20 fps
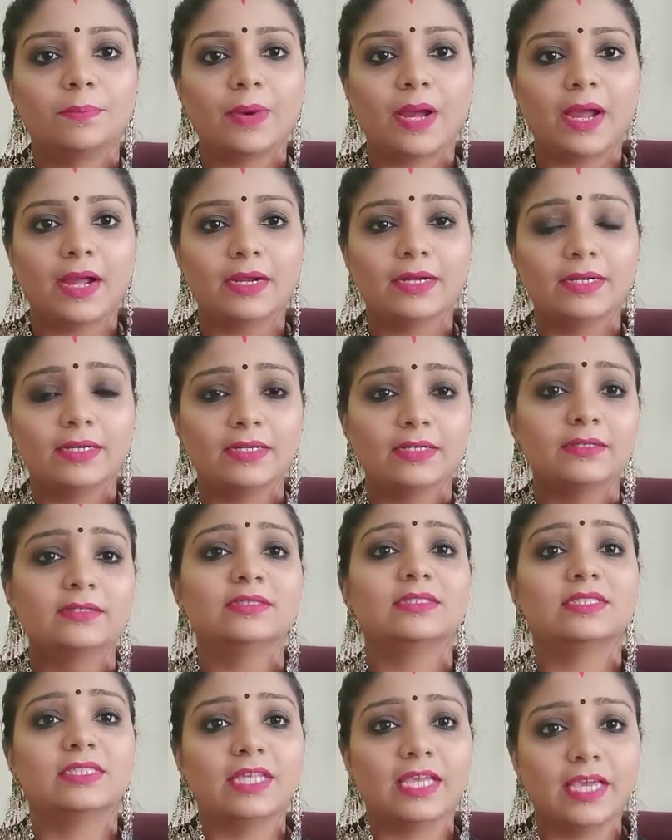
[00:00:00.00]
ప్యాంటు
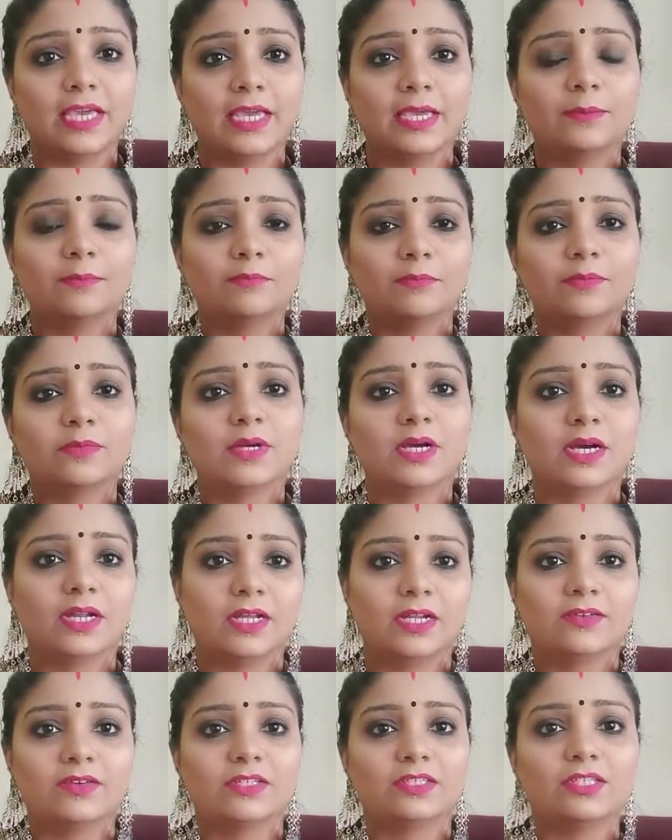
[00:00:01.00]
సేమ్
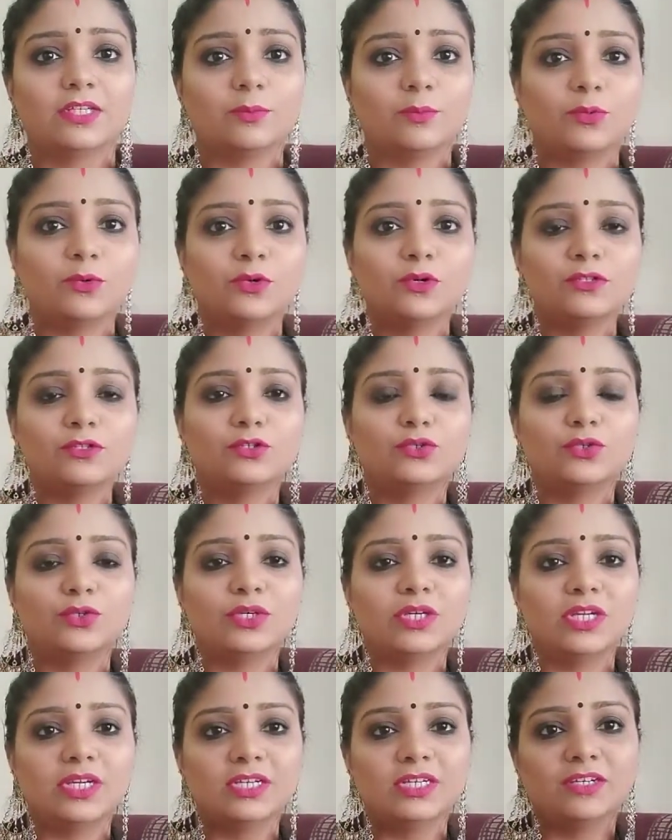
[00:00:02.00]
కలర్ వేసినప్పుడు
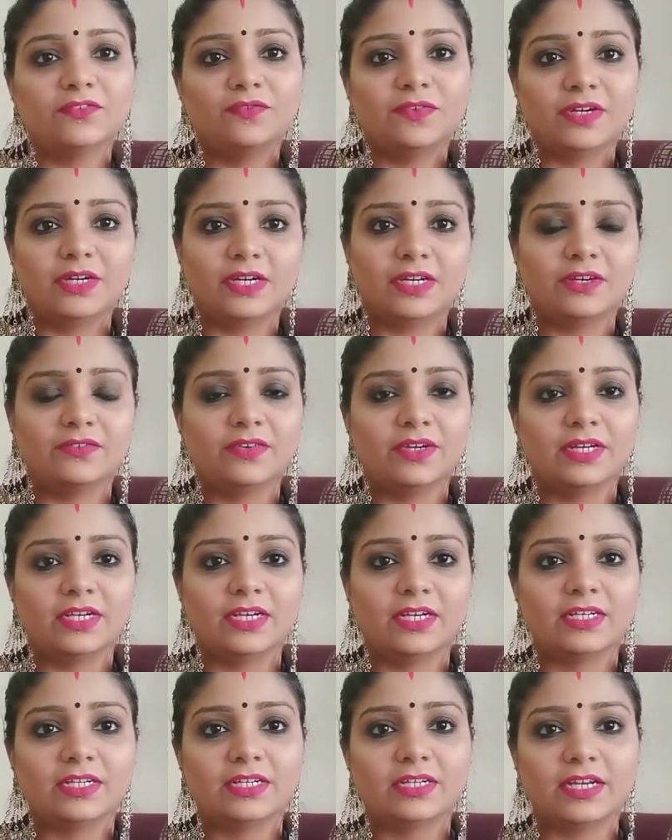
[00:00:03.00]
చున్నీ డిఫరెంట్గా
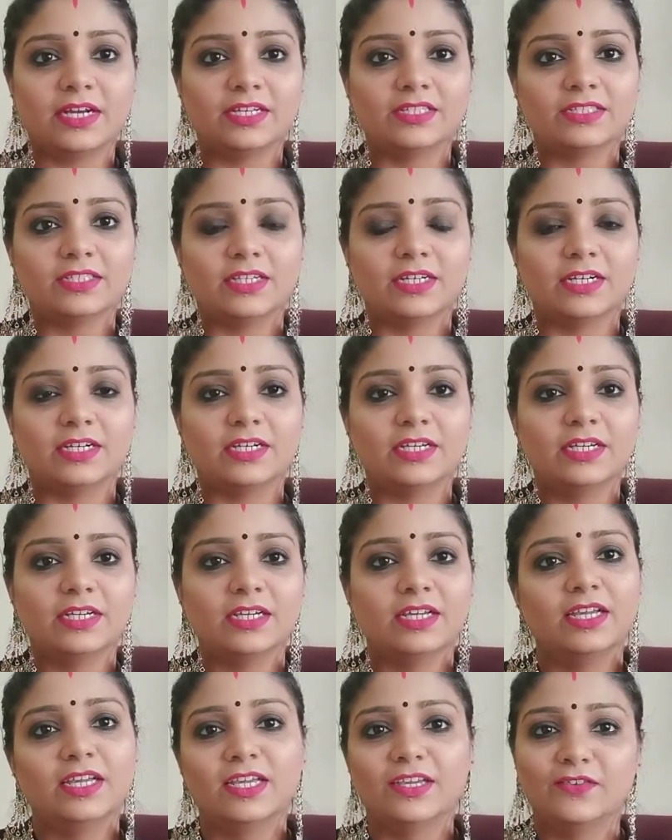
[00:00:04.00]
వేయడానికి ట్రై చేయండి
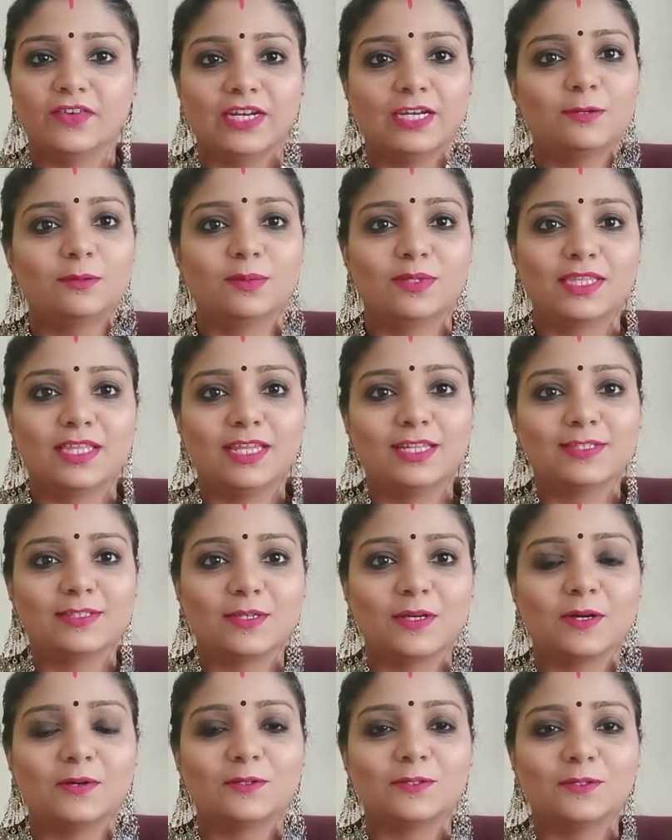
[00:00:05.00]
ఇవన్నీ తెలుసు
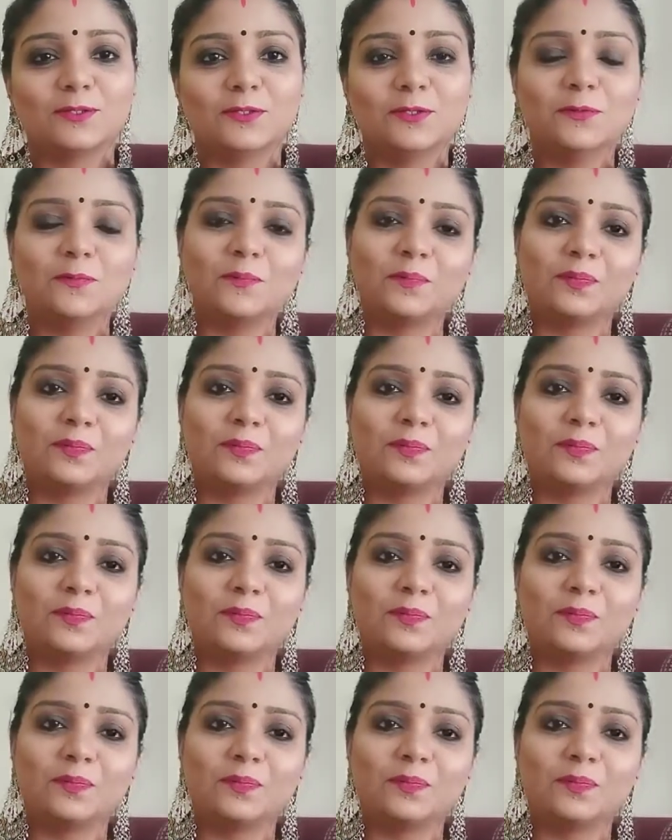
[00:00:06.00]
కావచ్చు